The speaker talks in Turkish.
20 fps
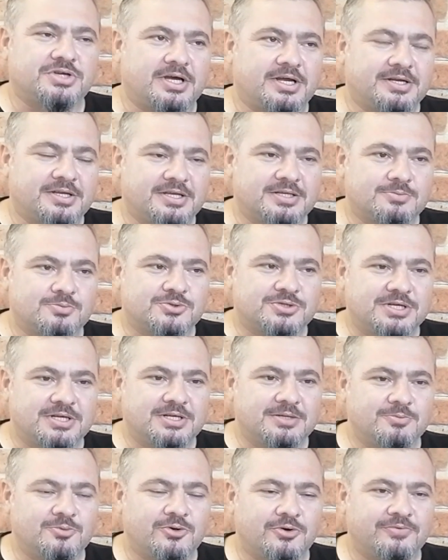Çerkez
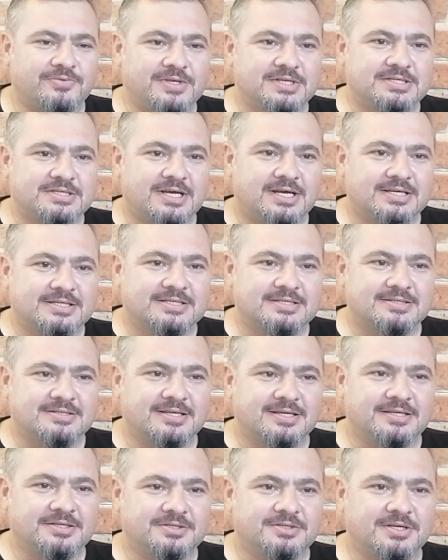müsellim köftesi
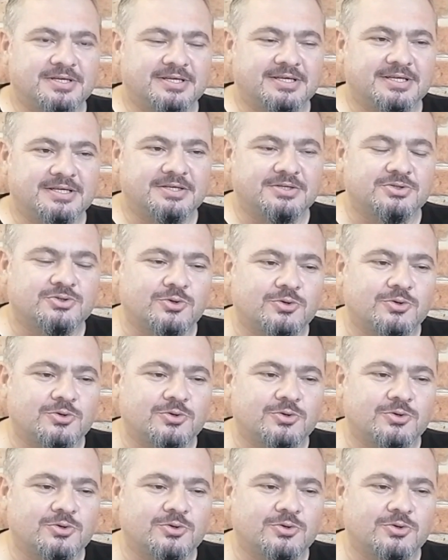aslında e,